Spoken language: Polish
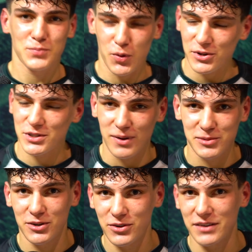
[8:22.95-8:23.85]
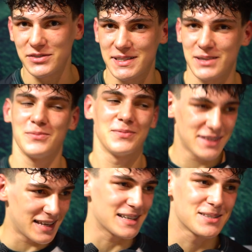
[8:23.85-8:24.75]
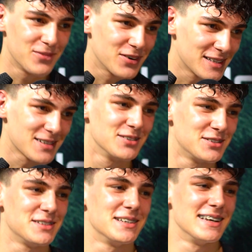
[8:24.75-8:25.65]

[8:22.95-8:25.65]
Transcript: po prostu Wam dziękuję wszystkim. Teraz mogę skończyć.